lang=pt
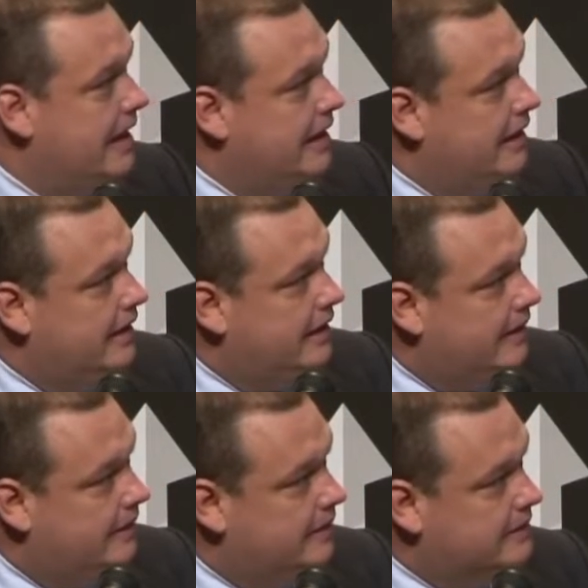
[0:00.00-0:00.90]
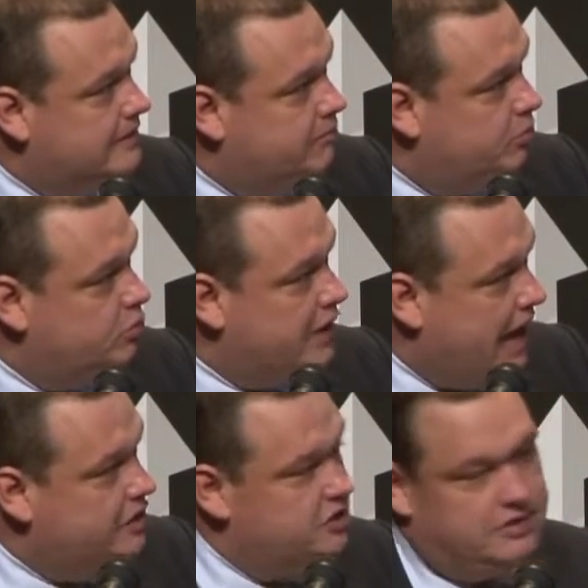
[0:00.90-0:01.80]
É, é, esse
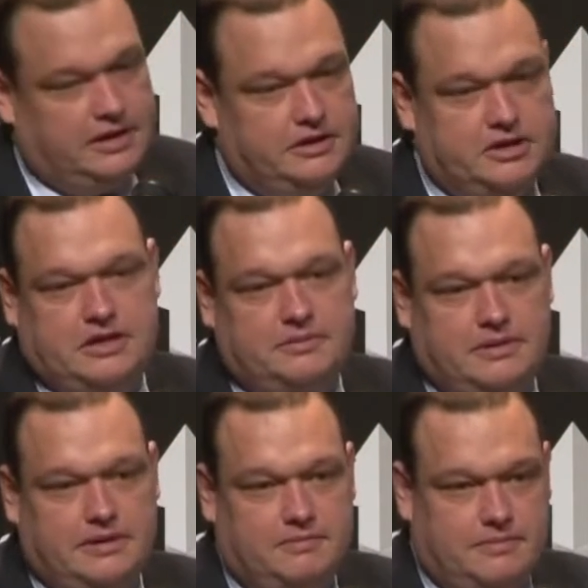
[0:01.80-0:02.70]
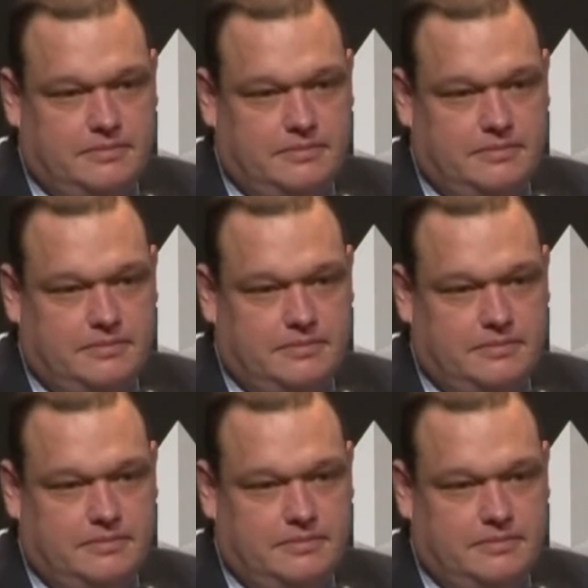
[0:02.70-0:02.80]
purgation que ele chama de,